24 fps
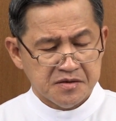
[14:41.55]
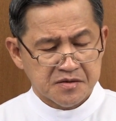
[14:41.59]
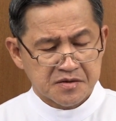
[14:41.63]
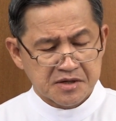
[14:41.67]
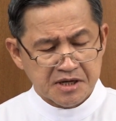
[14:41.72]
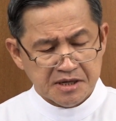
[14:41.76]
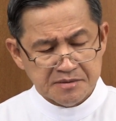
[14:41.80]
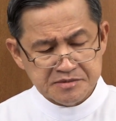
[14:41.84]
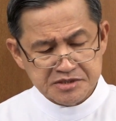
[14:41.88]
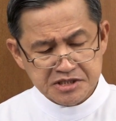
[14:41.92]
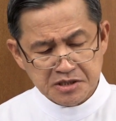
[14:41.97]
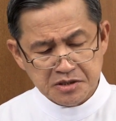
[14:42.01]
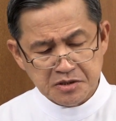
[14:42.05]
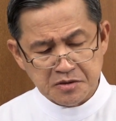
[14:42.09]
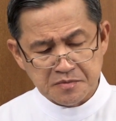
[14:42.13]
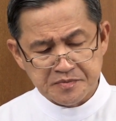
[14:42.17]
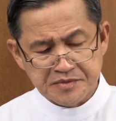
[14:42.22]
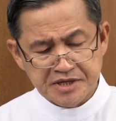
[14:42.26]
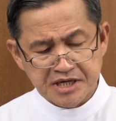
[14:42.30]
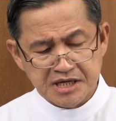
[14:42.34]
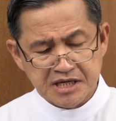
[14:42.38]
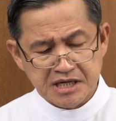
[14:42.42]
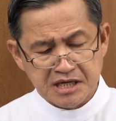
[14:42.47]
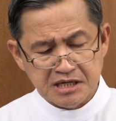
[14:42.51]
ความสงบ
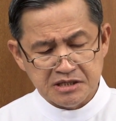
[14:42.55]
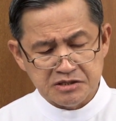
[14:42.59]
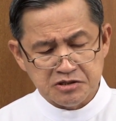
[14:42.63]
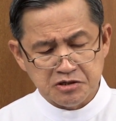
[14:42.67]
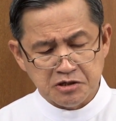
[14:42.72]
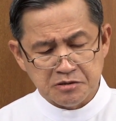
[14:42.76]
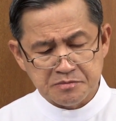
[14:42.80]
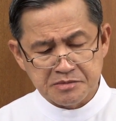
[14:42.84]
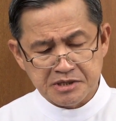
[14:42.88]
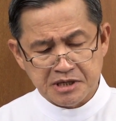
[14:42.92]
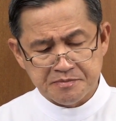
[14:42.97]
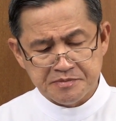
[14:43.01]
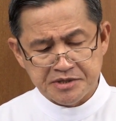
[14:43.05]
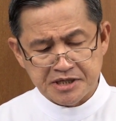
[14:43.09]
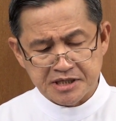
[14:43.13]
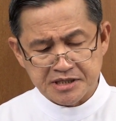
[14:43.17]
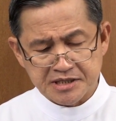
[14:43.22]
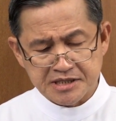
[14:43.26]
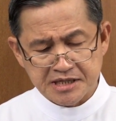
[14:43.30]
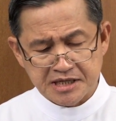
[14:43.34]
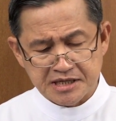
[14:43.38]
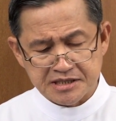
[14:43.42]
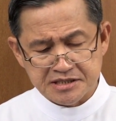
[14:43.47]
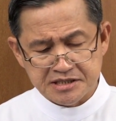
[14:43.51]
ในการยอมรับเห
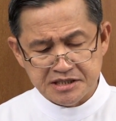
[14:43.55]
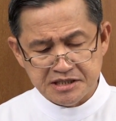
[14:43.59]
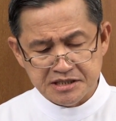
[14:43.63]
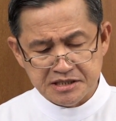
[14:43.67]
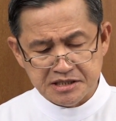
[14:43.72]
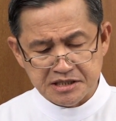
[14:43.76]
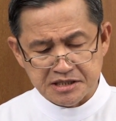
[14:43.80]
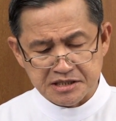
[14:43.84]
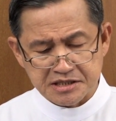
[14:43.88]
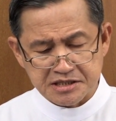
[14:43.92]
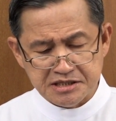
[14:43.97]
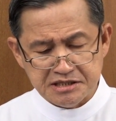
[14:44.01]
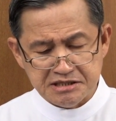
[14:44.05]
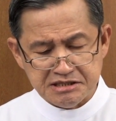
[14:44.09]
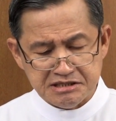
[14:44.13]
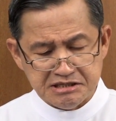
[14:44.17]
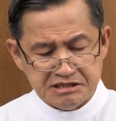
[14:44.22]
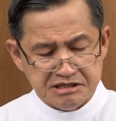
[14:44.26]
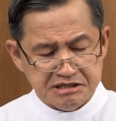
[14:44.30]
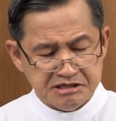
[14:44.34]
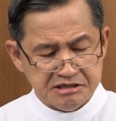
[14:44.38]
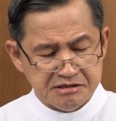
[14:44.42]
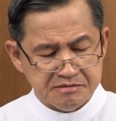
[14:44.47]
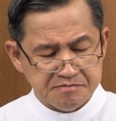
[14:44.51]
ตุการณ์ที่เกิดขึ้น
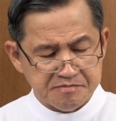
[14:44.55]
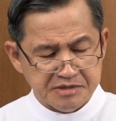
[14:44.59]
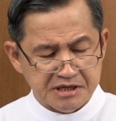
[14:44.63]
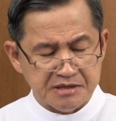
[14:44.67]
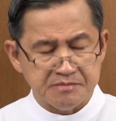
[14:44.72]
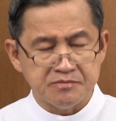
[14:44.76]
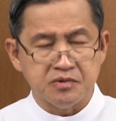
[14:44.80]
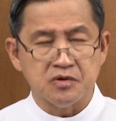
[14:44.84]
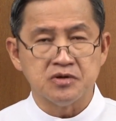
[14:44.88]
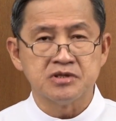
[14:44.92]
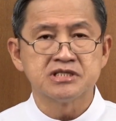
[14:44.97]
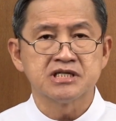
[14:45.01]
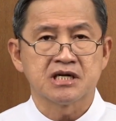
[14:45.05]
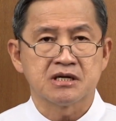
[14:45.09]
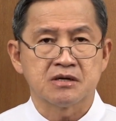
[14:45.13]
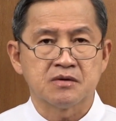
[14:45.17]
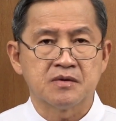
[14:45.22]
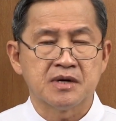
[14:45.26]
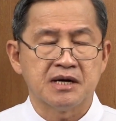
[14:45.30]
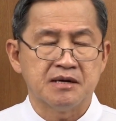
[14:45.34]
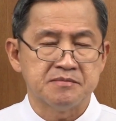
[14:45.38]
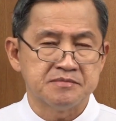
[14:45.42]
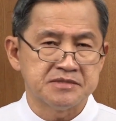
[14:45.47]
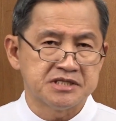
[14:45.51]
นี้เป็นผลจาก
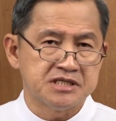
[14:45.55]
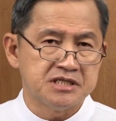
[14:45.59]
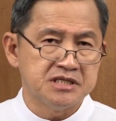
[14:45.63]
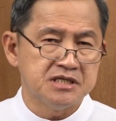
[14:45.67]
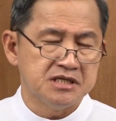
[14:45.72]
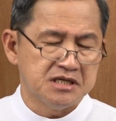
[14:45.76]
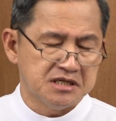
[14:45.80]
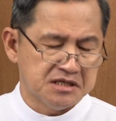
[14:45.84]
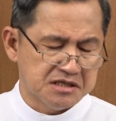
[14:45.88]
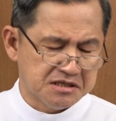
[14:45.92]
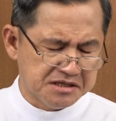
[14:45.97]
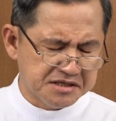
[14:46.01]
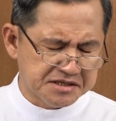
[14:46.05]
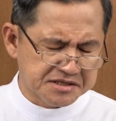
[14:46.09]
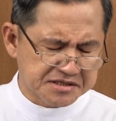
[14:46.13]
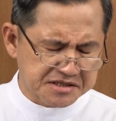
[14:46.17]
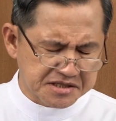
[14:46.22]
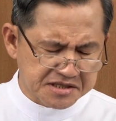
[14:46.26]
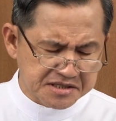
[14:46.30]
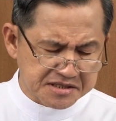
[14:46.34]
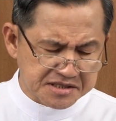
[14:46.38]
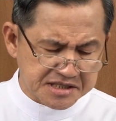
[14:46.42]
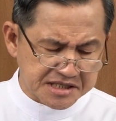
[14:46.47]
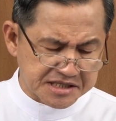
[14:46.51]
ความเชื่อลึก
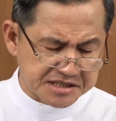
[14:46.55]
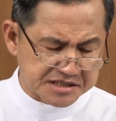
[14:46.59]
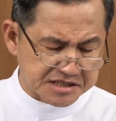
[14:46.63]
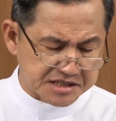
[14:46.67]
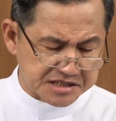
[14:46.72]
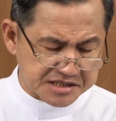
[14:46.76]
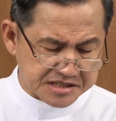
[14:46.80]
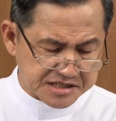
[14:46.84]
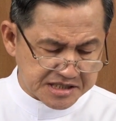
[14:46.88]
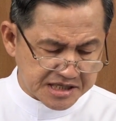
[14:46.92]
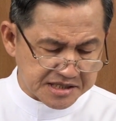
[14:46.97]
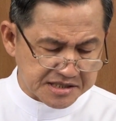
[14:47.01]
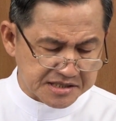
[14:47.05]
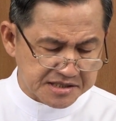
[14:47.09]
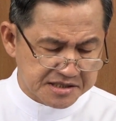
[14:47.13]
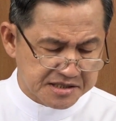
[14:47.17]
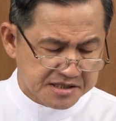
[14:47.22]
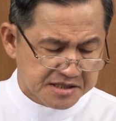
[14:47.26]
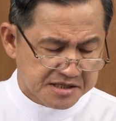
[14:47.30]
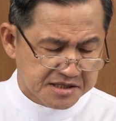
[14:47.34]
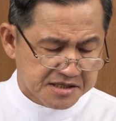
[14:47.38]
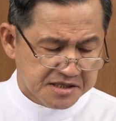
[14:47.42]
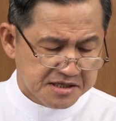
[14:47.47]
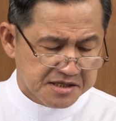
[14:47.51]
ซึ้งในจิตใจ
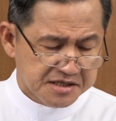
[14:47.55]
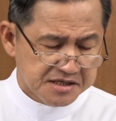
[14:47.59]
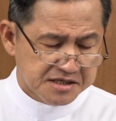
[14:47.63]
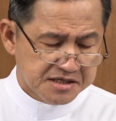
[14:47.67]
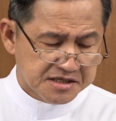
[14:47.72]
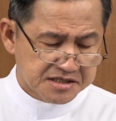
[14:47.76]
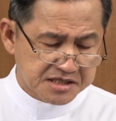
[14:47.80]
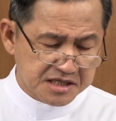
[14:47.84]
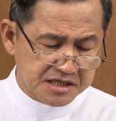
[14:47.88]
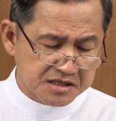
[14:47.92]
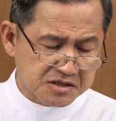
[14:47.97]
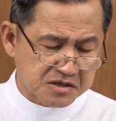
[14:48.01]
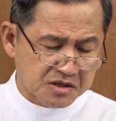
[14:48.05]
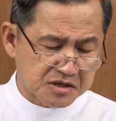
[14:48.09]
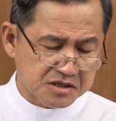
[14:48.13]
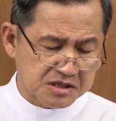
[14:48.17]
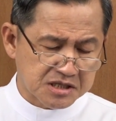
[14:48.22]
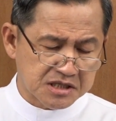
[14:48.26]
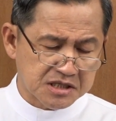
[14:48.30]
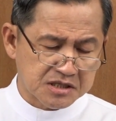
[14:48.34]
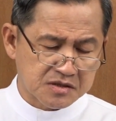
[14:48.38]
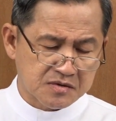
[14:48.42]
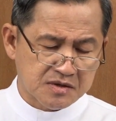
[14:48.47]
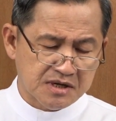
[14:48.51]
ซึ่งก่อ
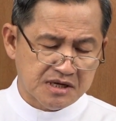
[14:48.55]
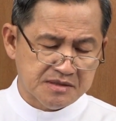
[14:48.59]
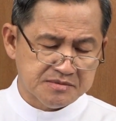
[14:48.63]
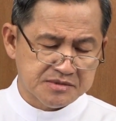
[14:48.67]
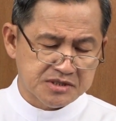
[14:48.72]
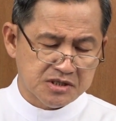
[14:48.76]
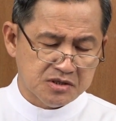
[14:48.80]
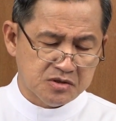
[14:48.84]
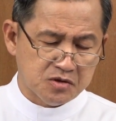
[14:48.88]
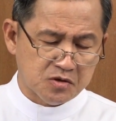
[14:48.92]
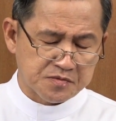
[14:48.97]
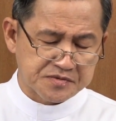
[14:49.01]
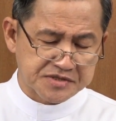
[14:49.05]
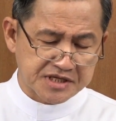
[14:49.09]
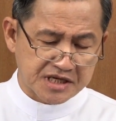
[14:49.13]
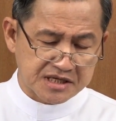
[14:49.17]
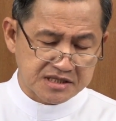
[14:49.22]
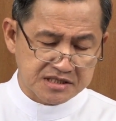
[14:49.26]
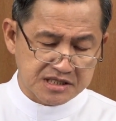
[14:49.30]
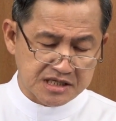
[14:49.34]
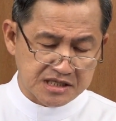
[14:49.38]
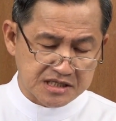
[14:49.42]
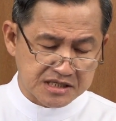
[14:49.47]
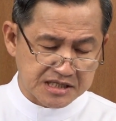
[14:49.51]
เกิดความสงบสัน
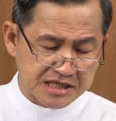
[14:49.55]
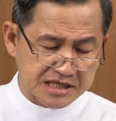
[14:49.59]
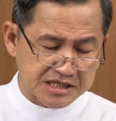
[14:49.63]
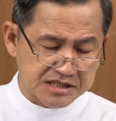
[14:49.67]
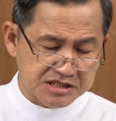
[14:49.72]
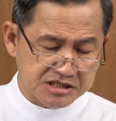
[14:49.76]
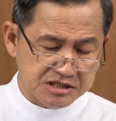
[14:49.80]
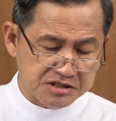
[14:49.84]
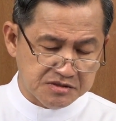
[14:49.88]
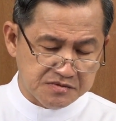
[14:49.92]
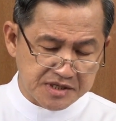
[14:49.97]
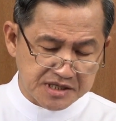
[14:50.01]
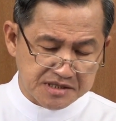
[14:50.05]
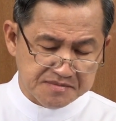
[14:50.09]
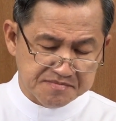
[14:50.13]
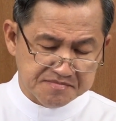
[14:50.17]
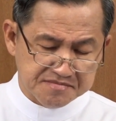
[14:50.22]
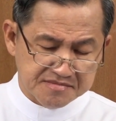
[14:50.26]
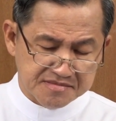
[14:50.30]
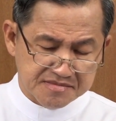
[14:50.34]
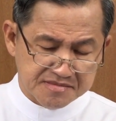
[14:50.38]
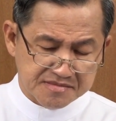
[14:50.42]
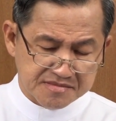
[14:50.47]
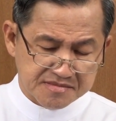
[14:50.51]
ติในชีวิต
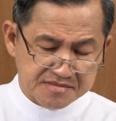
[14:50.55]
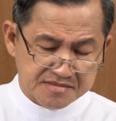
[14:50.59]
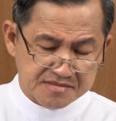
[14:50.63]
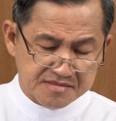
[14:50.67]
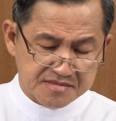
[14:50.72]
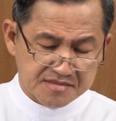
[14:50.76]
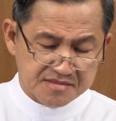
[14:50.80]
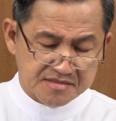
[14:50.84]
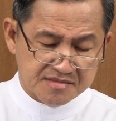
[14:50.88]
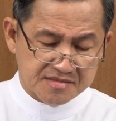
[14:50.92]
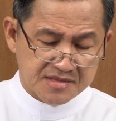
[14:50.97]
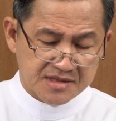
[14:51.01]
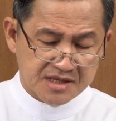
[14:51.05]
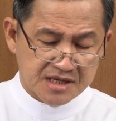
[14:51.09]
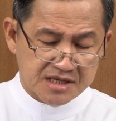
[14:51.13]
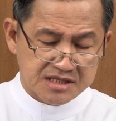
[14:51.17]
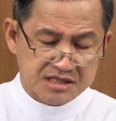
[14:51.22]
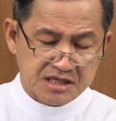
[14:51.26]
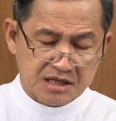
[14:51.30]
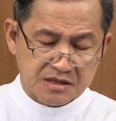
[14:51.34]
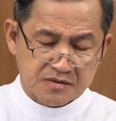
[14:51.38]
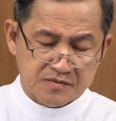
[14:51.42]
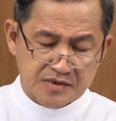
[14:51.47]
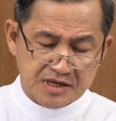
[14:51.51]

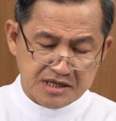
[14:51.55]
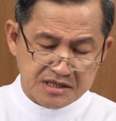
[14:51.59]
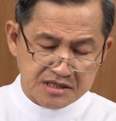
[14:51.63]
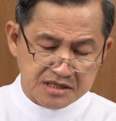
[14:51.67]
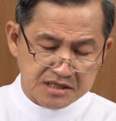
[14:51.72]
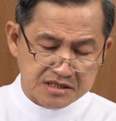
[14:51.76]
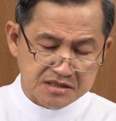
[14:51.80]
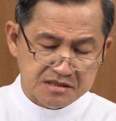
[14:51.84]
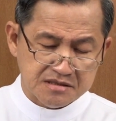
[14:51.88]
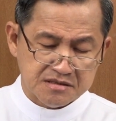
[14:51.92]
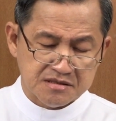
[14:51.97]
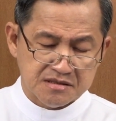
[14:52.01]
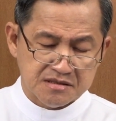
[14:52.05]
สักวันหนึ่ง